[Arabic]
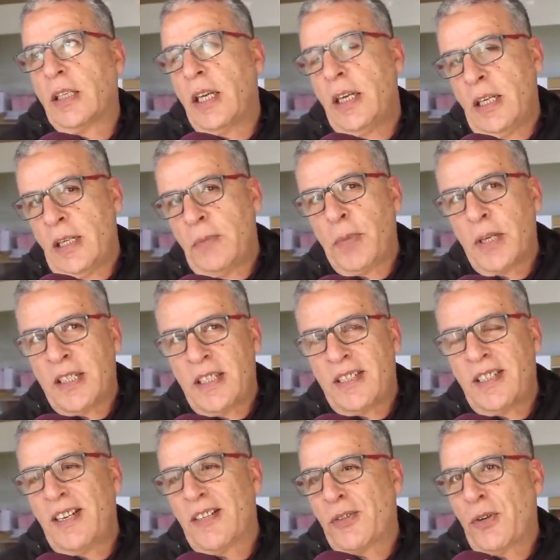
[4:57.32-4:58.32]
كاين
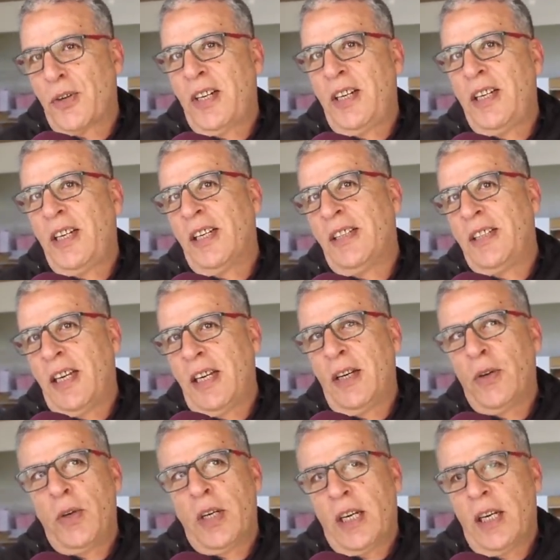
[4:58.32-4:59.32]
باتيسريات اخرين اللي
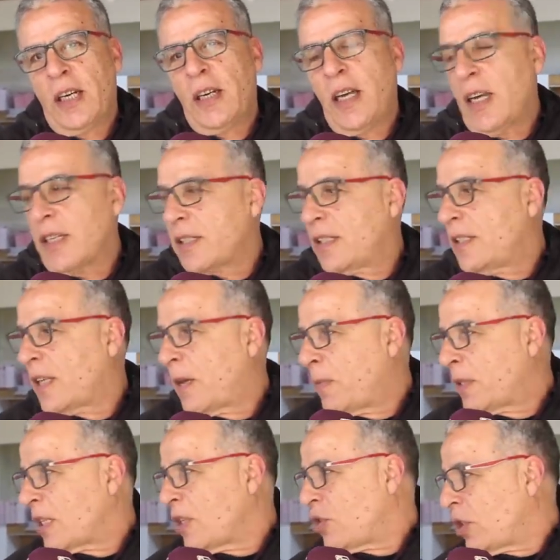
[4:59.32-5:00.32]
حدايا ولكن الاحسن
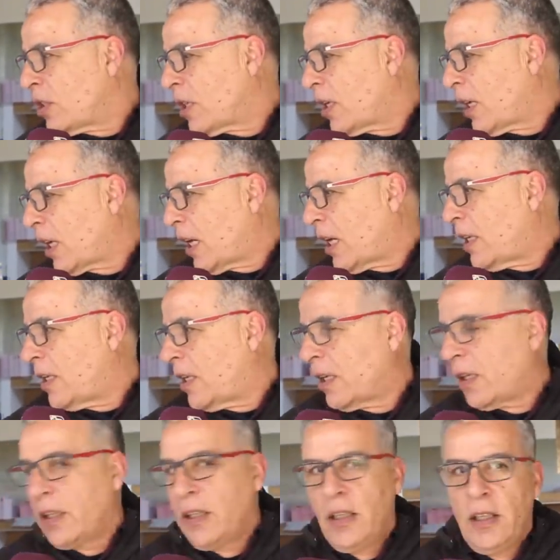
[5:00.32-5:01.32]
زعما تنجي تنلقى هنا